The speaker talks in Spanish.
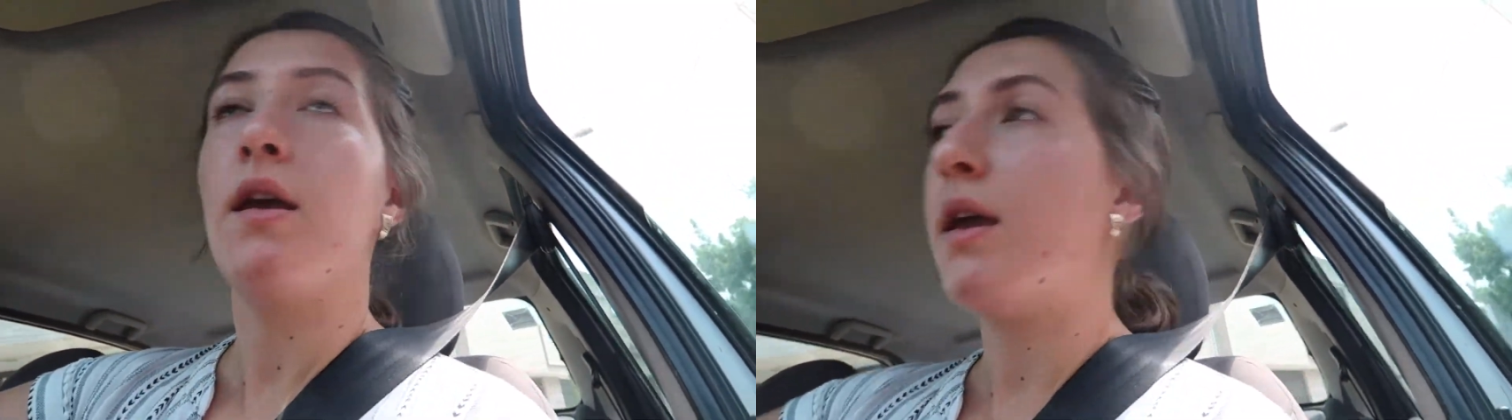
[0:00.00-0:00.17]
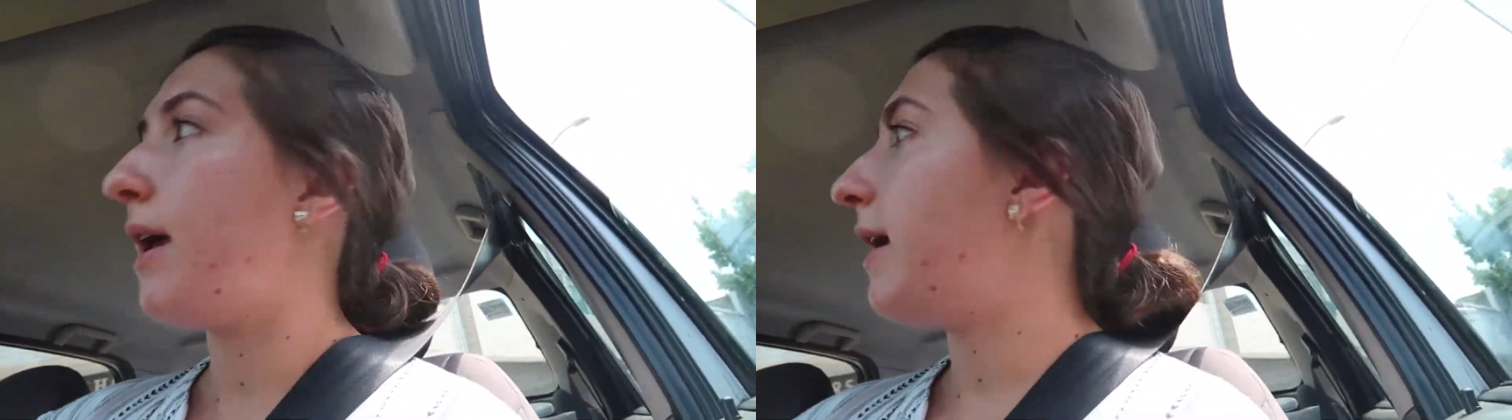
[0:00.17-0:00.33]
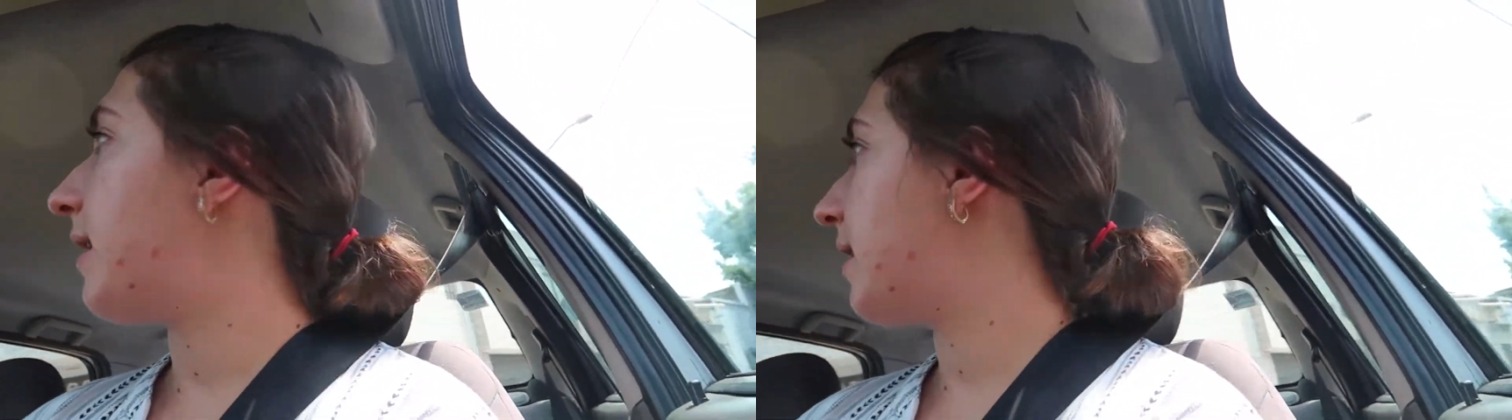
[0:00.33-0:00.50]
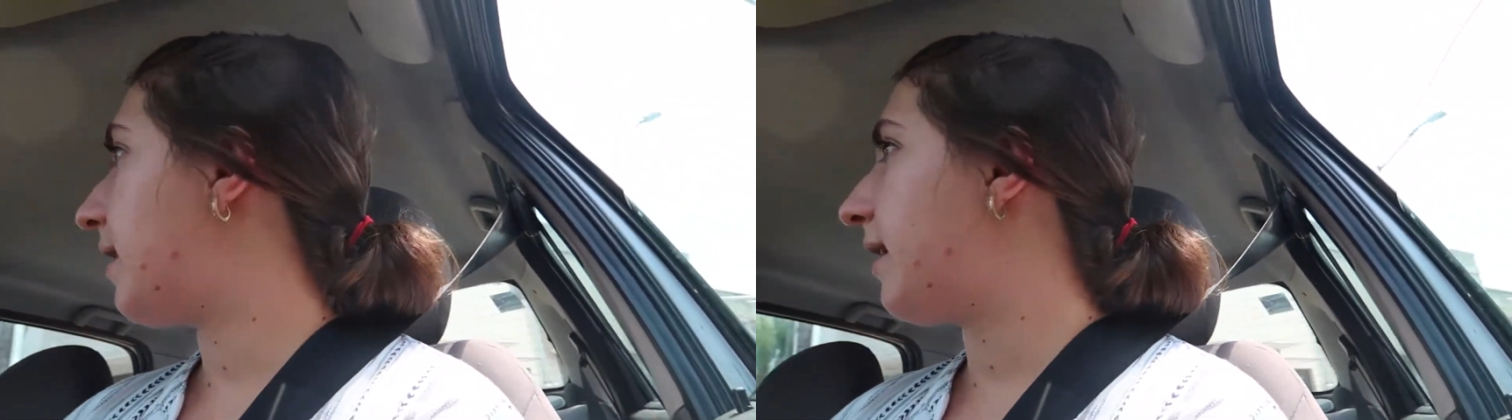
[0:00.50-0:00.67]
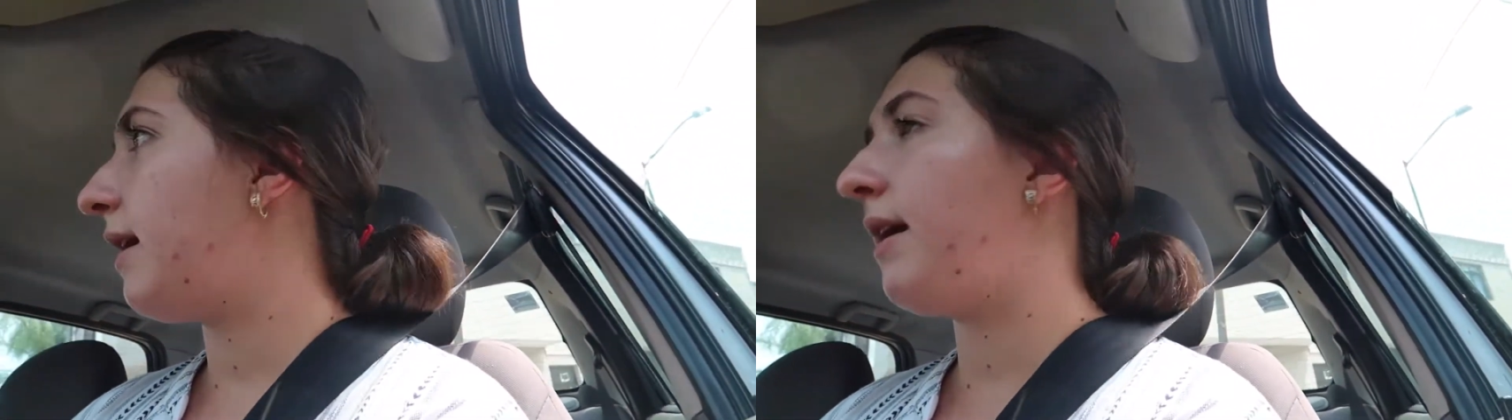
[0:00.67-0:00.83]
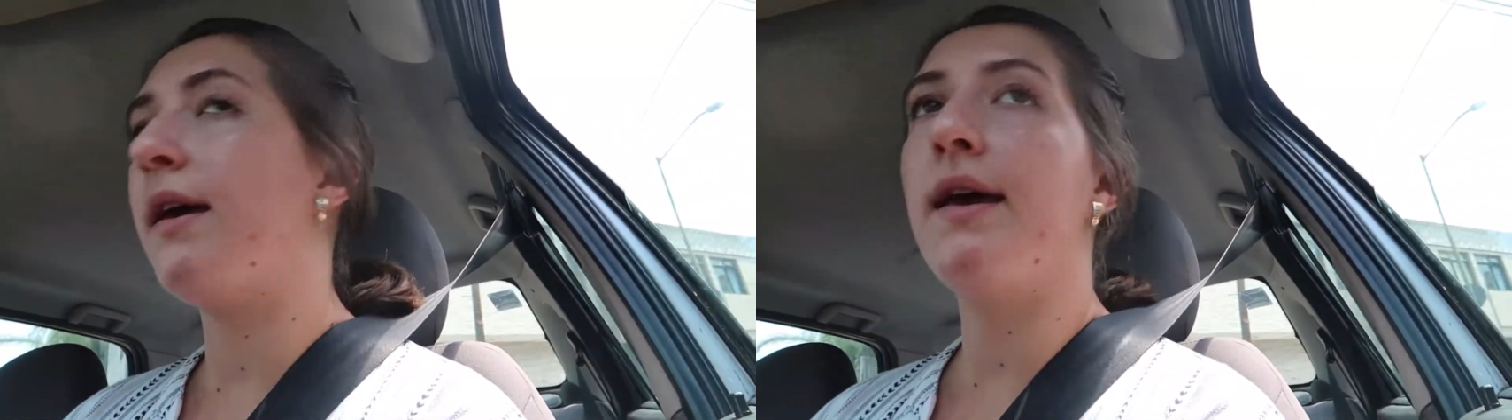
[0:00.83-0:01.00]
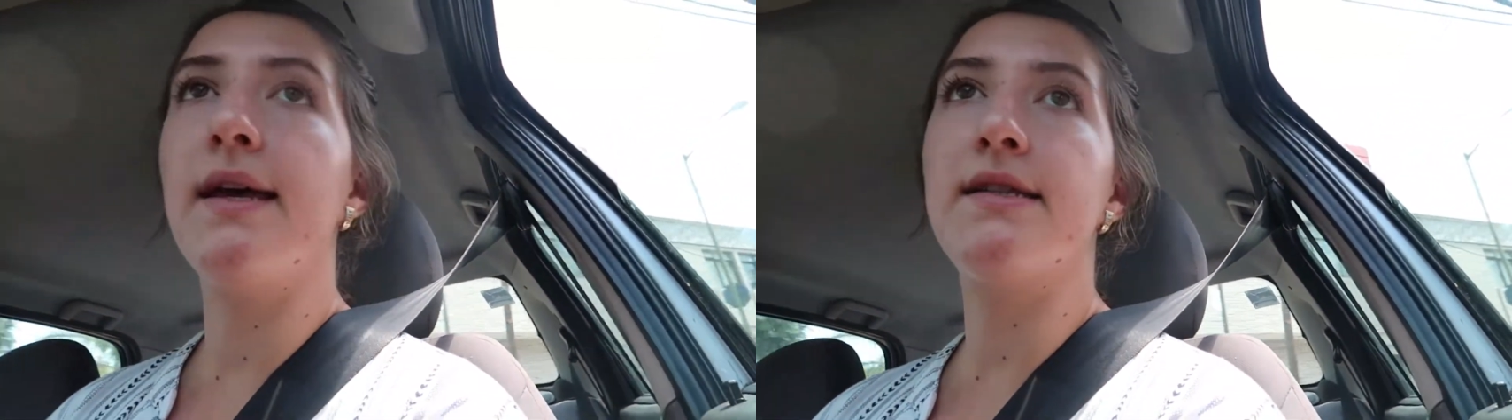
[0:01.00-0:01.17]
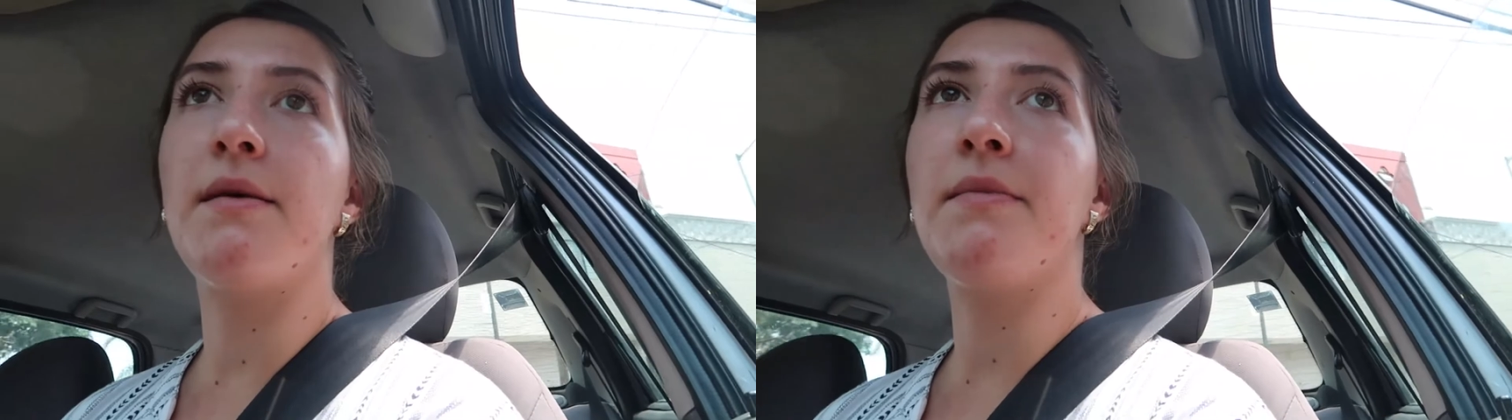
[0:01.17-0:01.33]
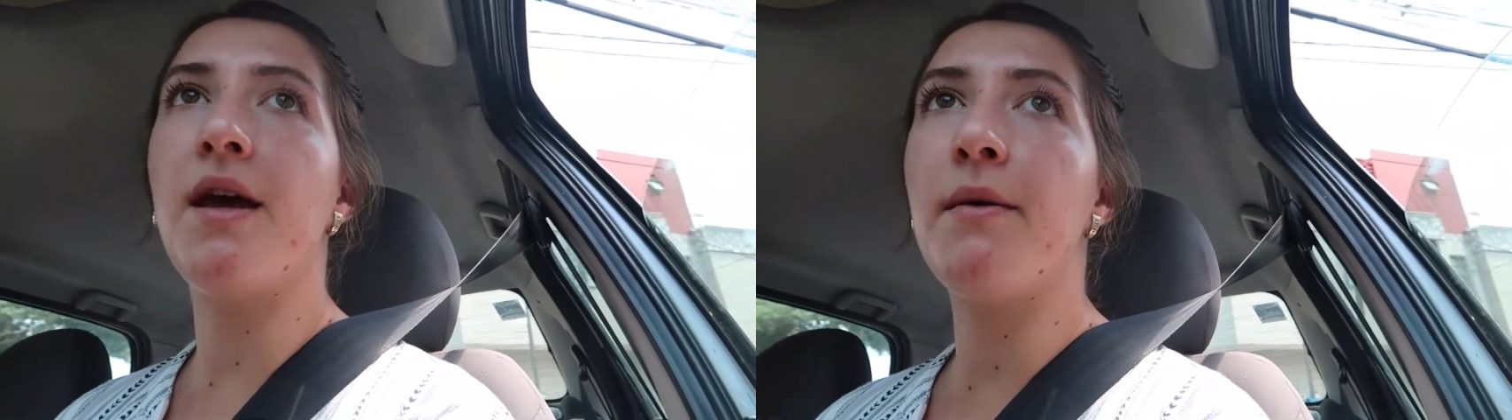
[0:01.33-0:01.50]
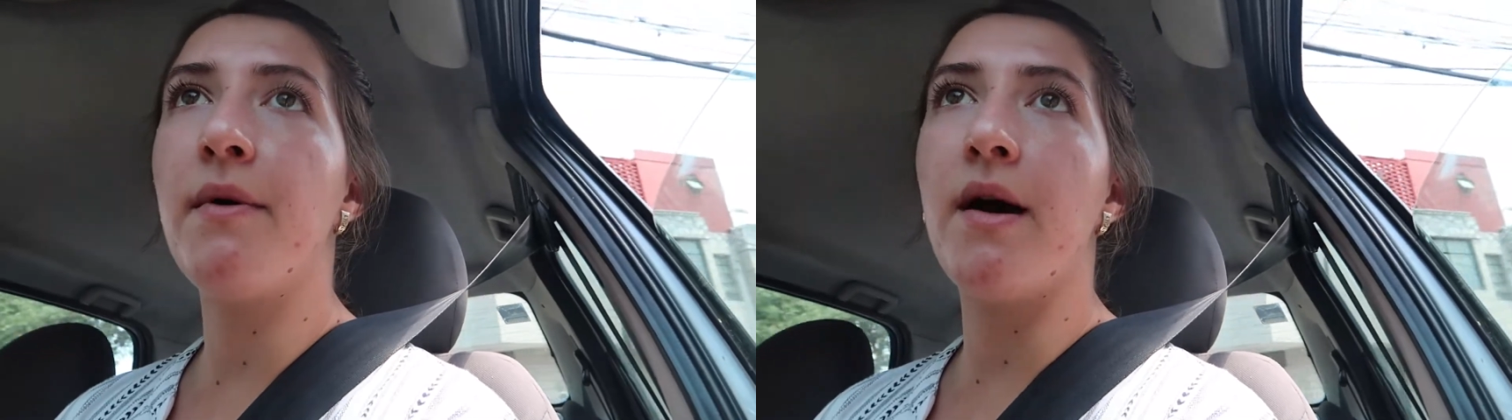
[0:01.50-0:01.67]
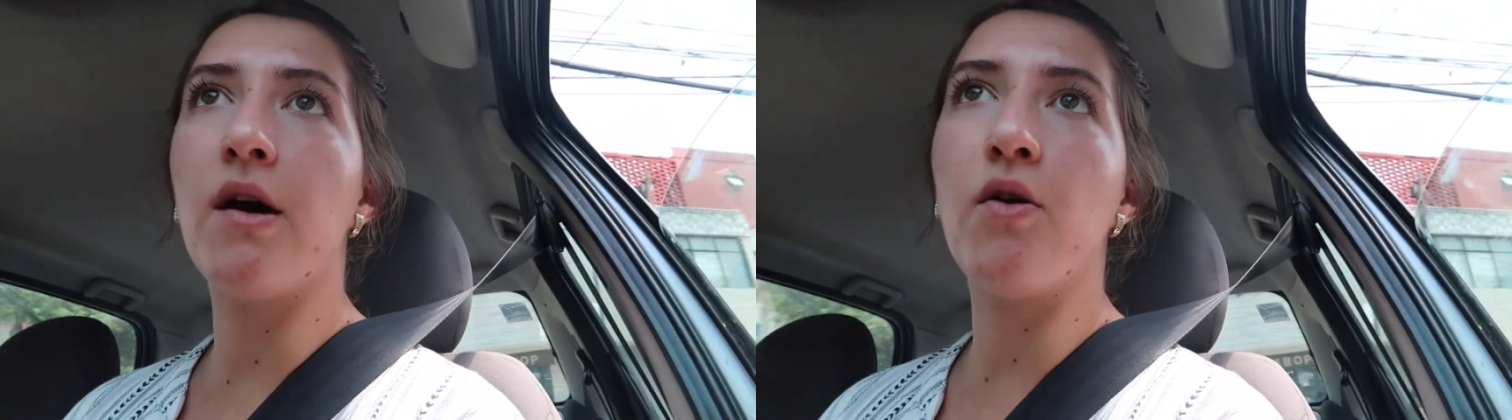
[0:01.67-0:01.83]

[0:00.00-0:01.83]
que esa amiga me va a